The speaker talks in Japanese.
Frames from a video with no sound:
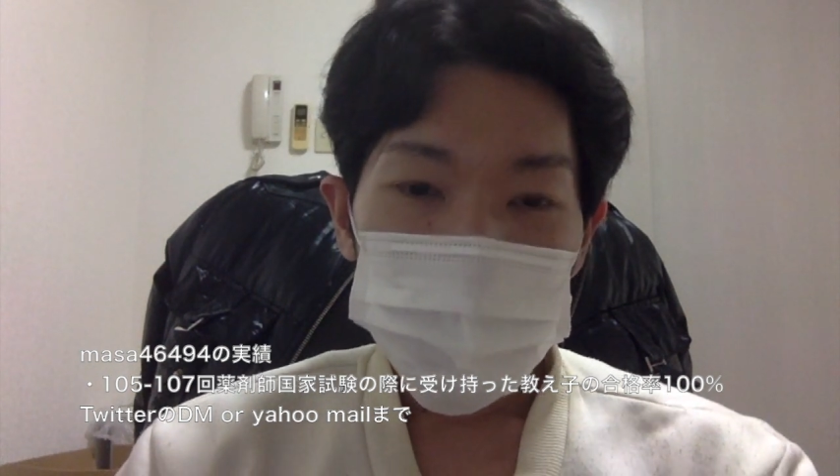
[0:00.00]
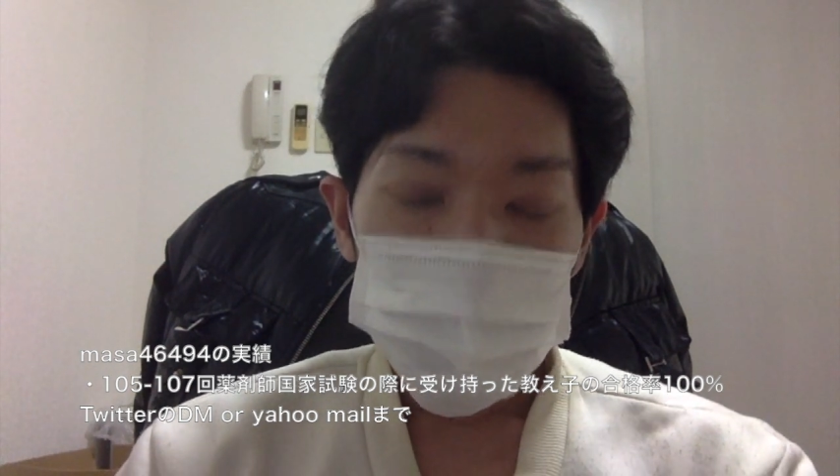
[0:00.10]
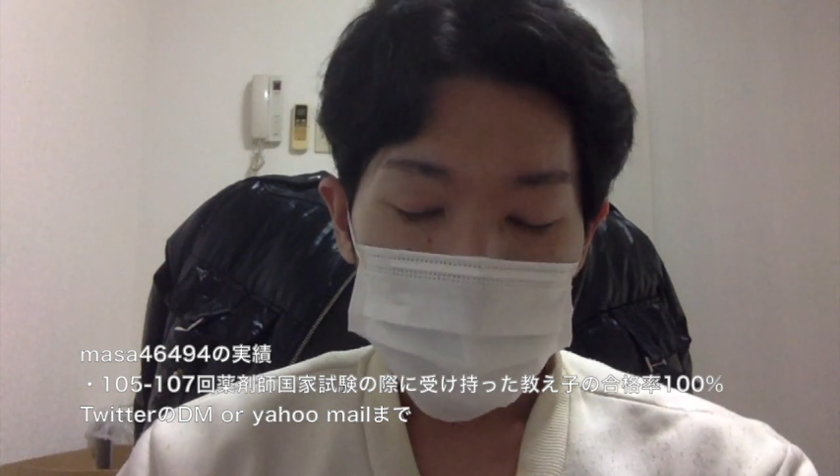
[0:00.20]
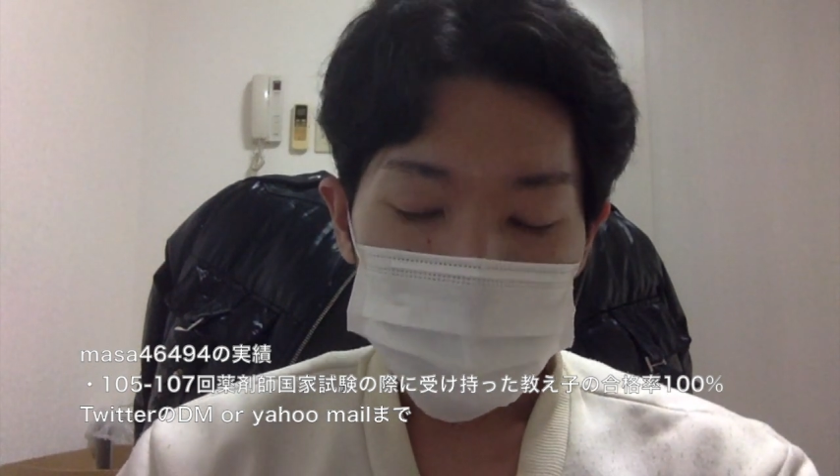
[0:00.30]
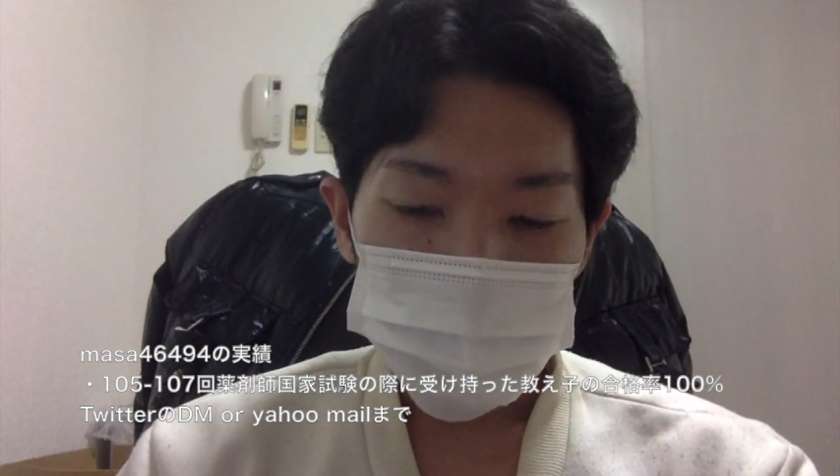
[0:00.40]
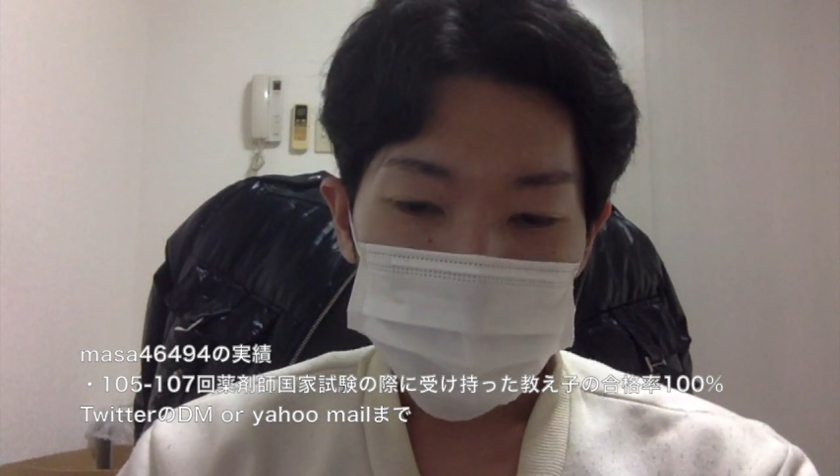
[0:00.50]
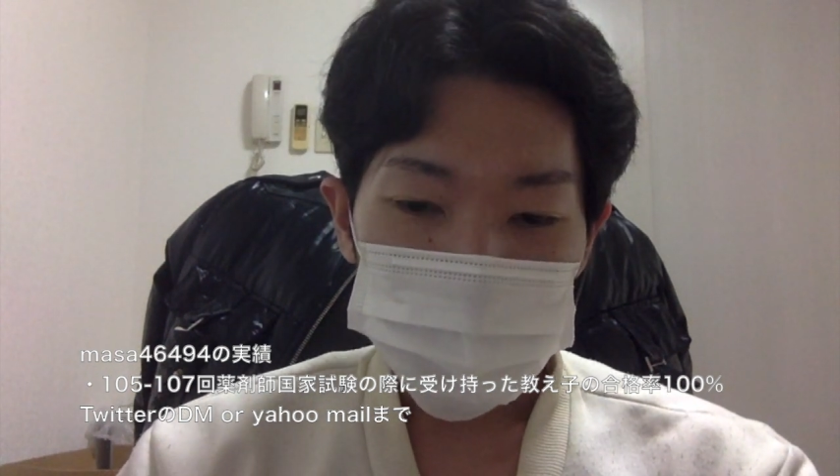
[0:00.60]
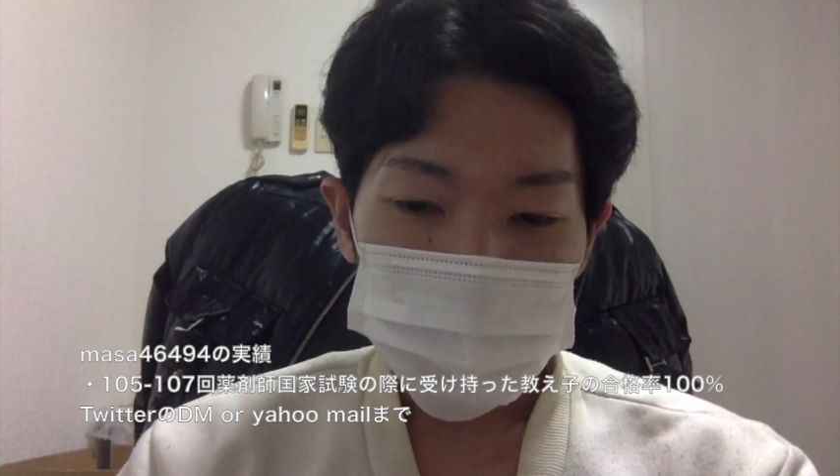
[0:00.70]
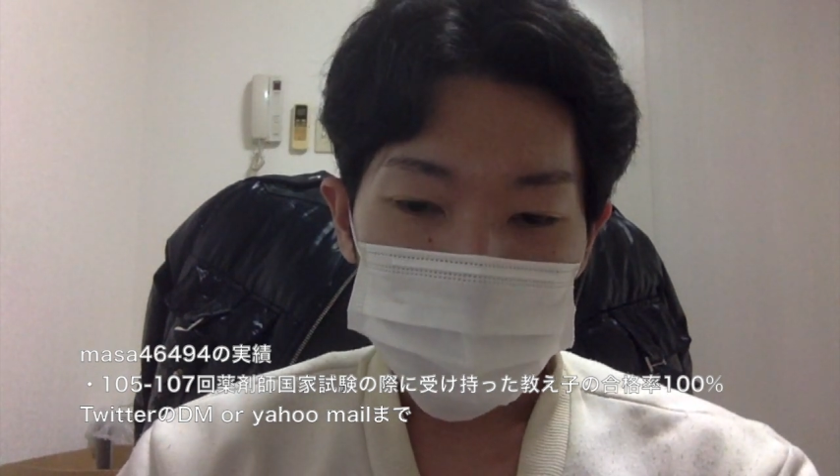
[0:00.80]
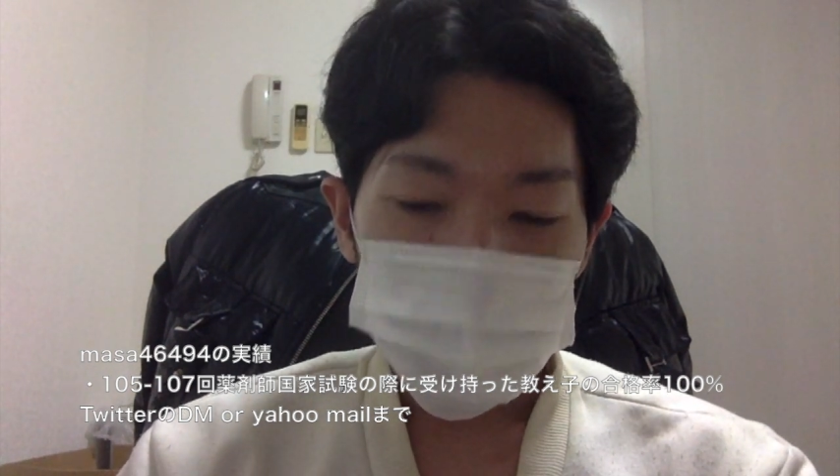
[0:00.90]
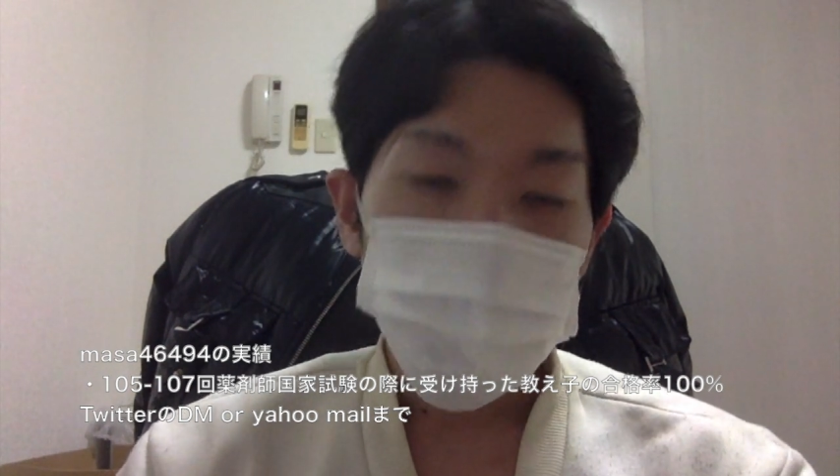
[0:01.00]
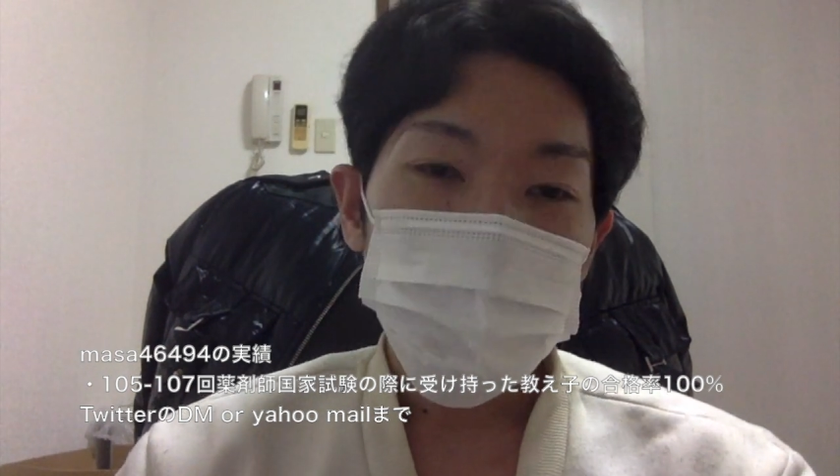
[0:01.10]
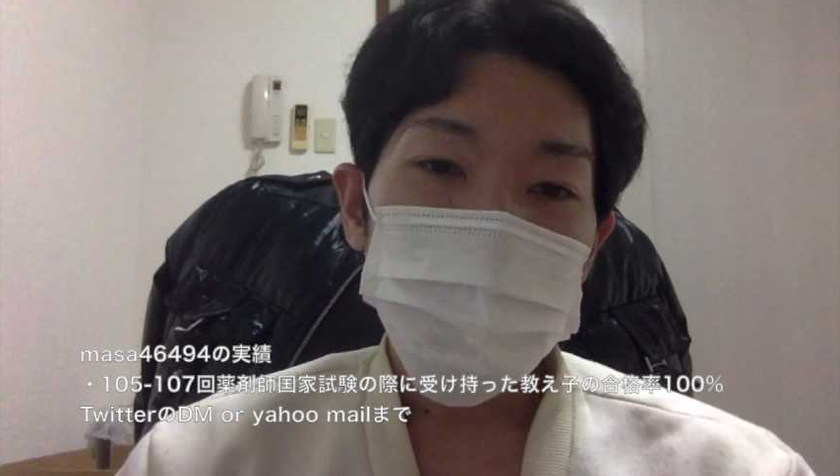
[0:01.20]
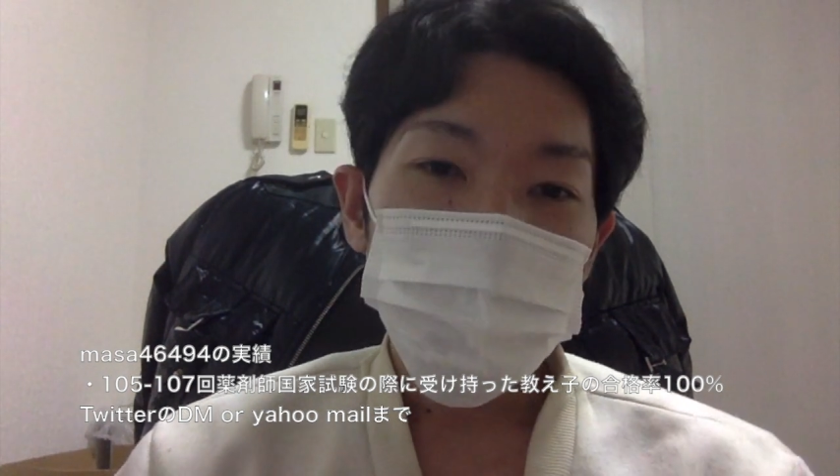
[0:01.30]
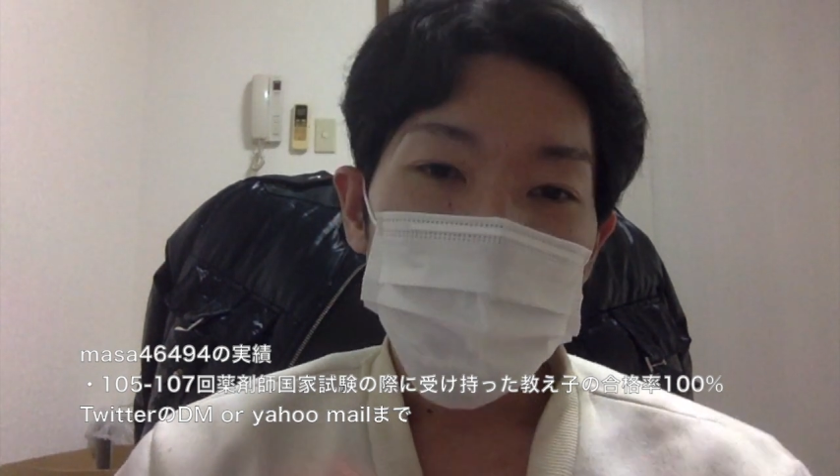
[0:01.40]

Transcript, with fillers: あのそれに